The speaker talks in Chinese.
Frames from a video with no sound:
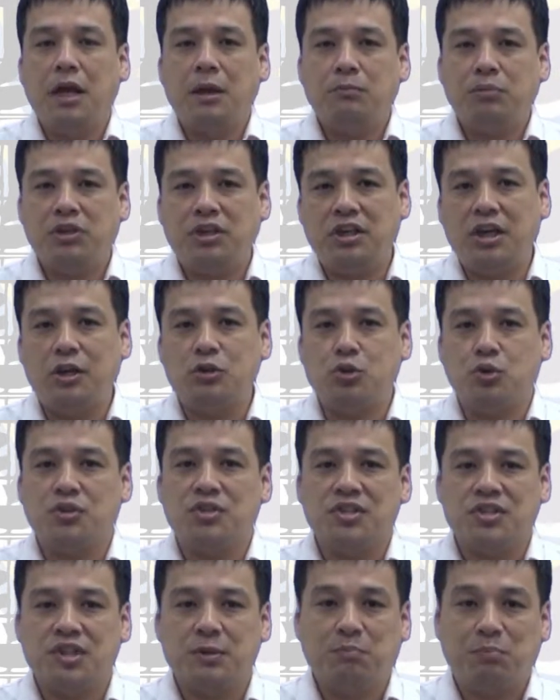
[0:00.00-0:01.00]
pH
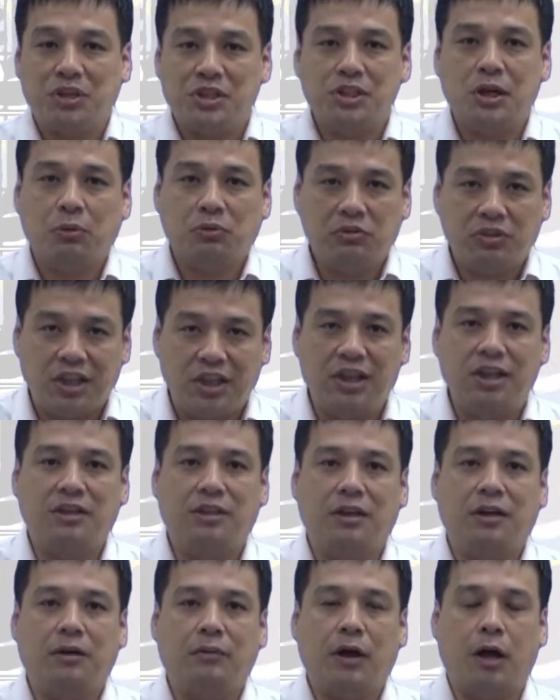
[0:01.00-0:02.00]
值是比较低
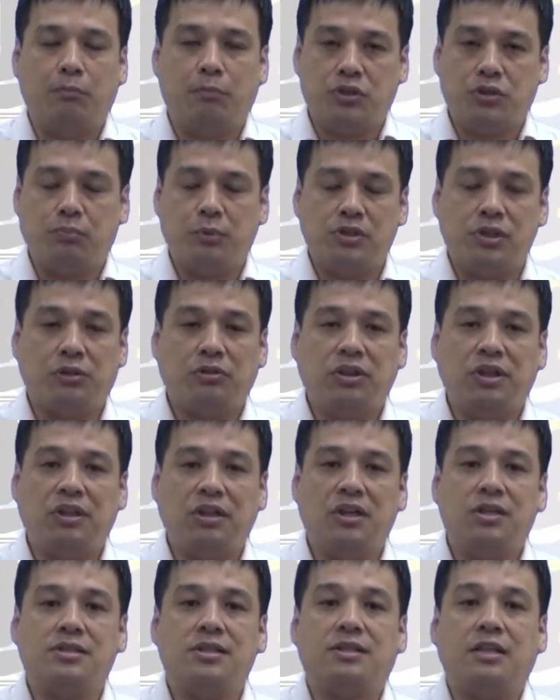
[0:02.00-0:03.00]
的啊，比比较低的
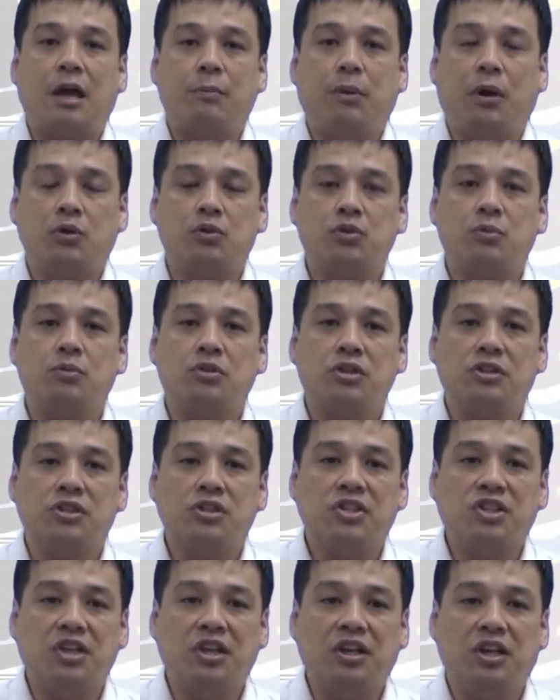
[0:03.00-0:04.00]
意思代表是不是
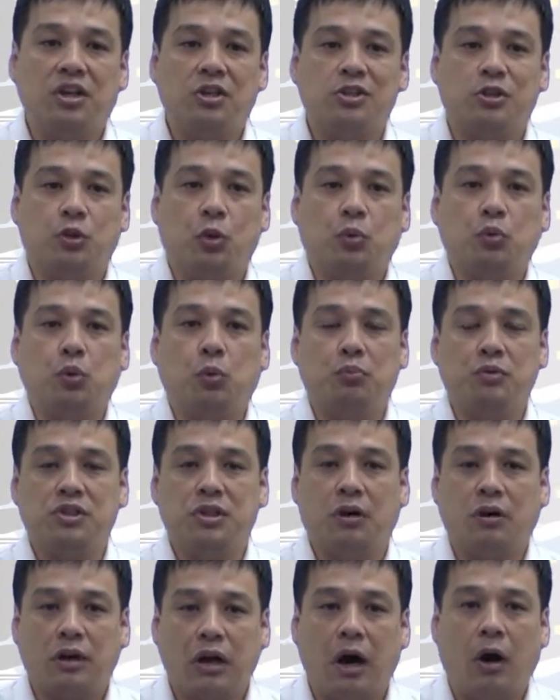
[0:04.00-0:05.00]
氢离子浓度比
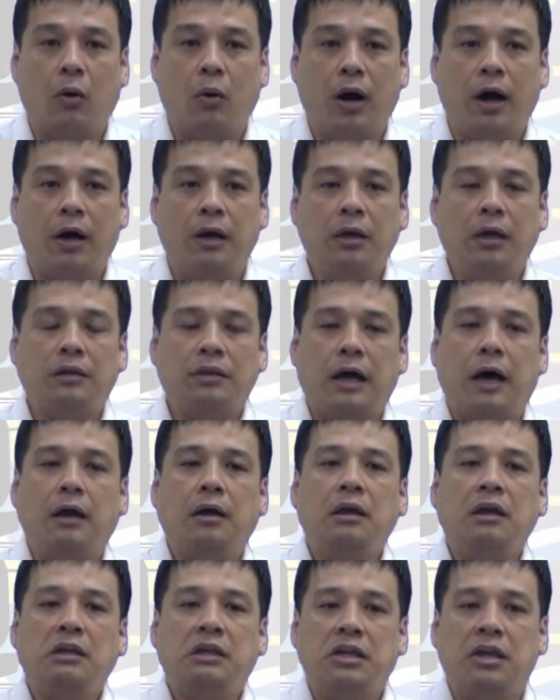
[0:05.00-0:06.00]
较高啊？那
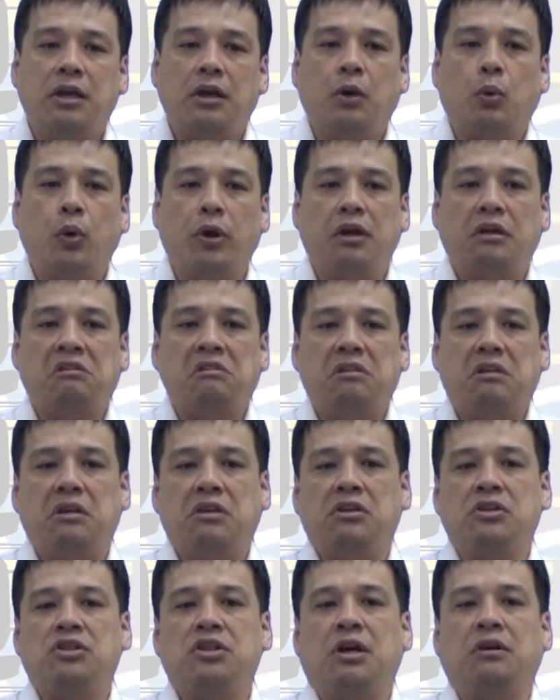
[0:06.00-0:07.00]
也会
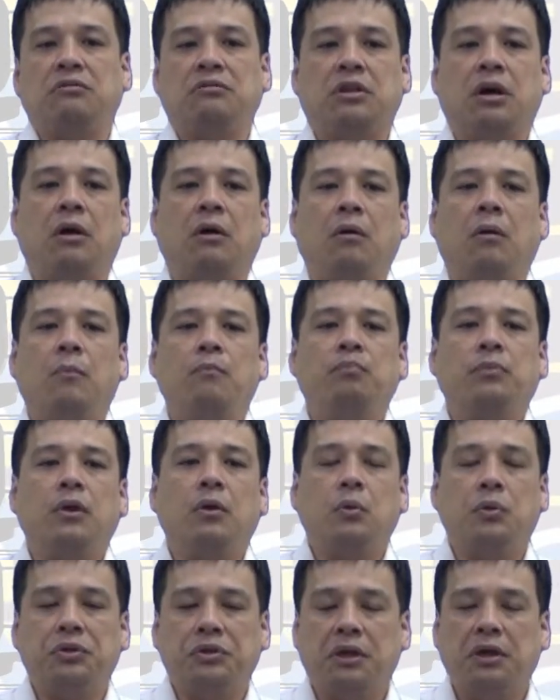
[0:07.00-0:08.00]
影响到
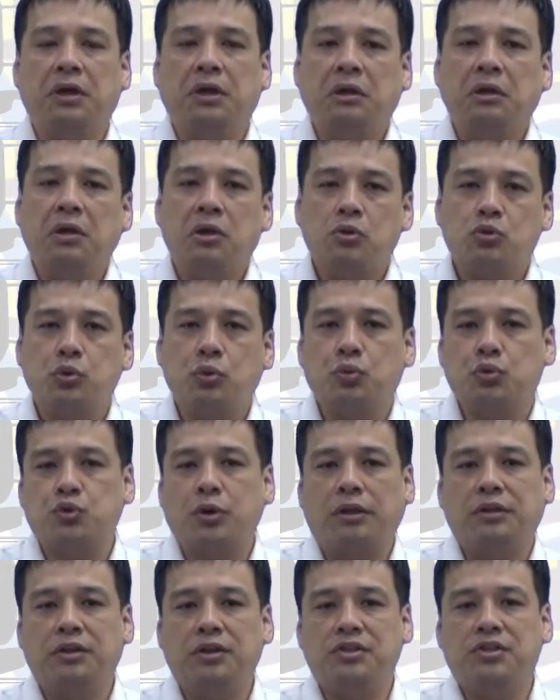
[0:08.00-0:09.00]
我的醋
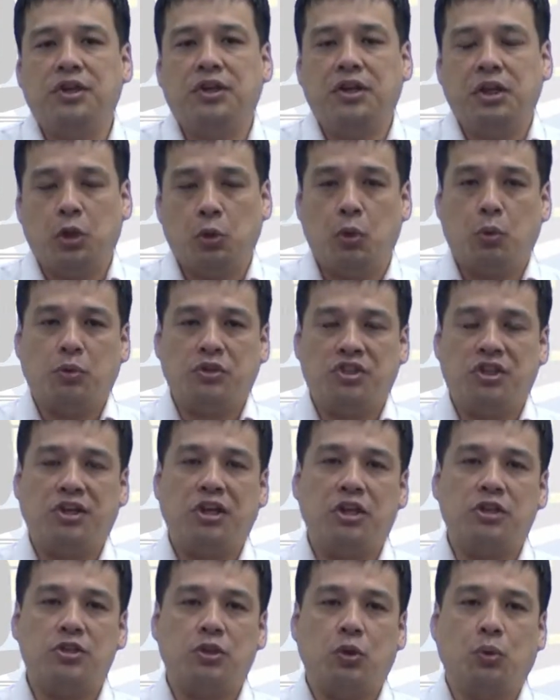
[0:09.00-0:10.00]
酸的解离，因为我氢
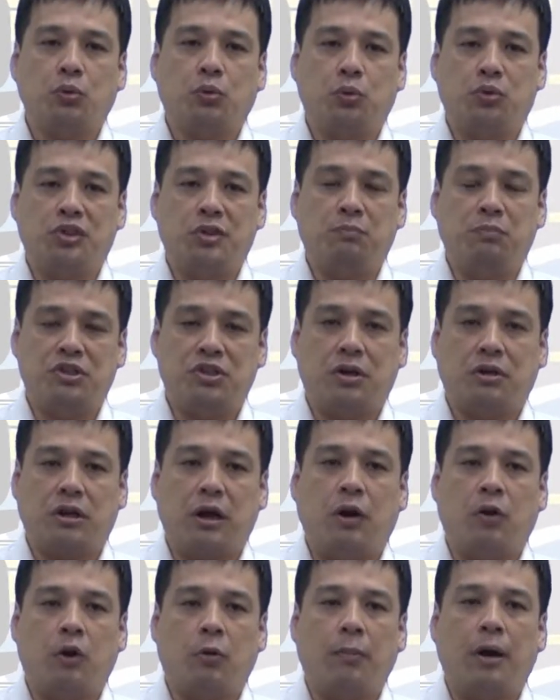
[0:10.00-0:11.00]
离子浓度已经比较
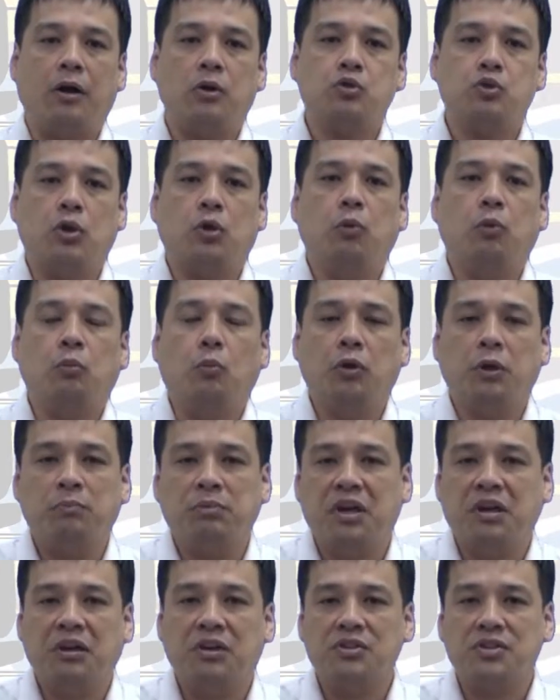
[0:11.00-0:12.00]
高了嘛，所以我的
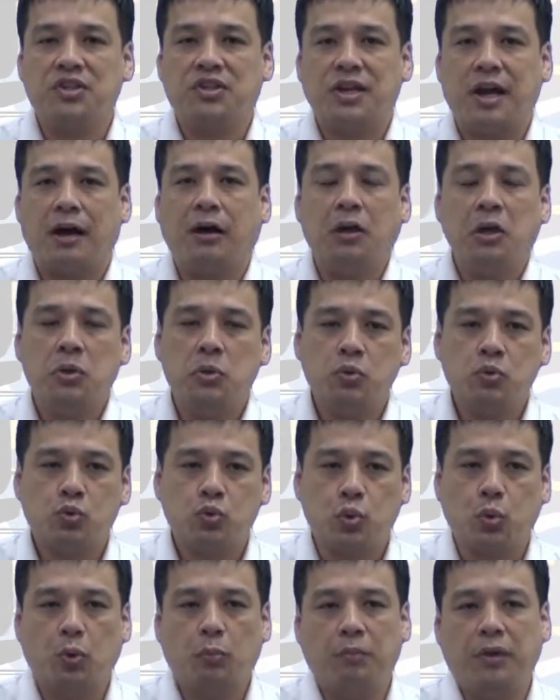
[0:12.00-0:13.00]
平衡是向
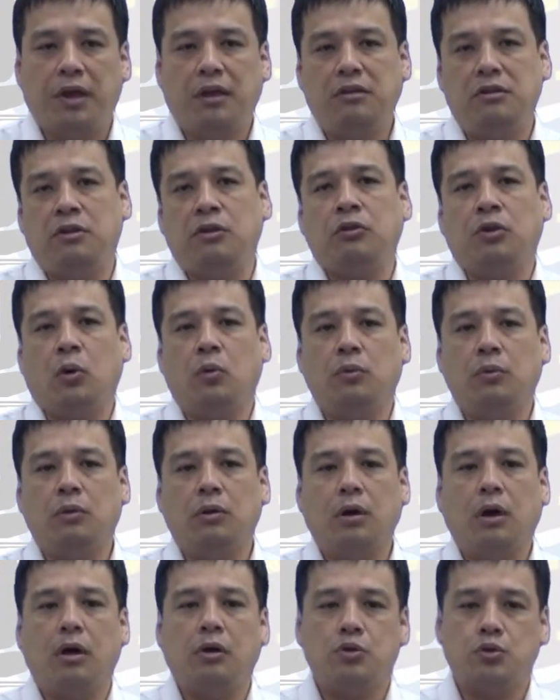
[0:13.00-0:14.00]
左边移动
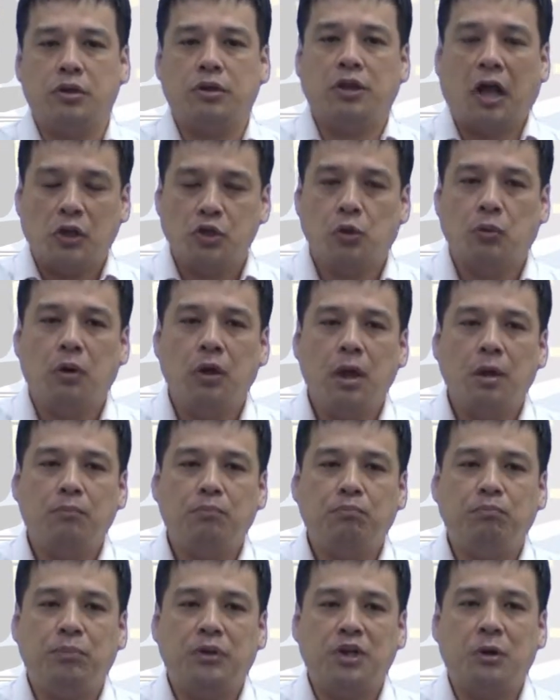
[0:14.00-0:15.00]
啊，所以它就
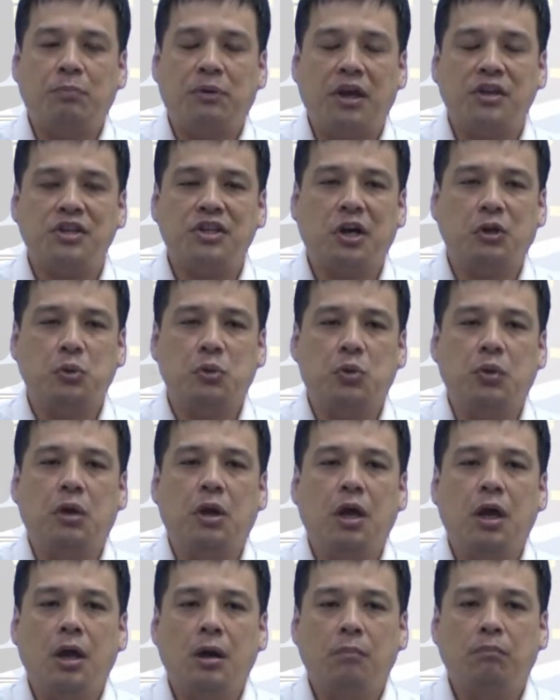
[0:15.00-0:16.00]
比较偏向于
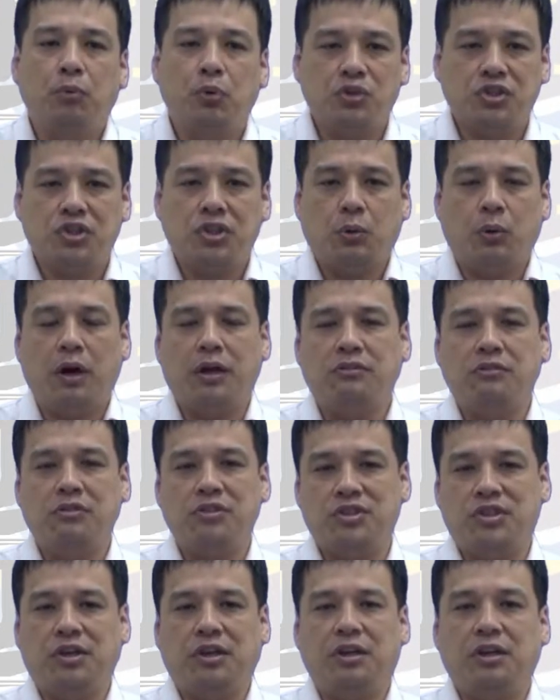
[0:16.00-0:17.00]
不喜欢
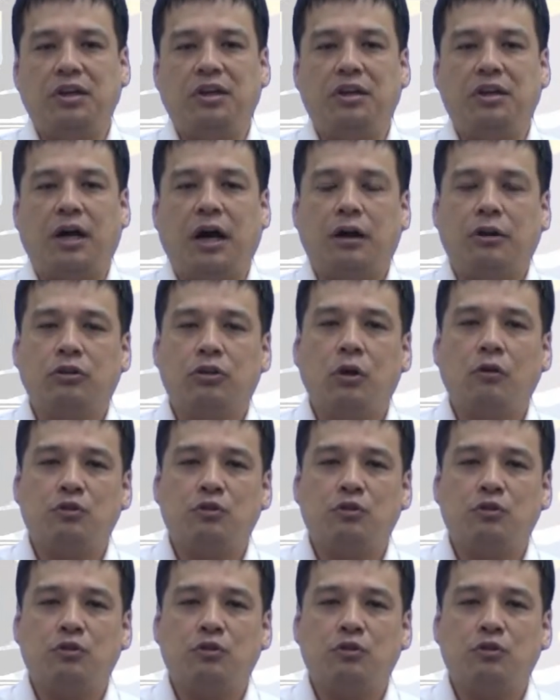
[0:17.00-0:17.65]
解离啊。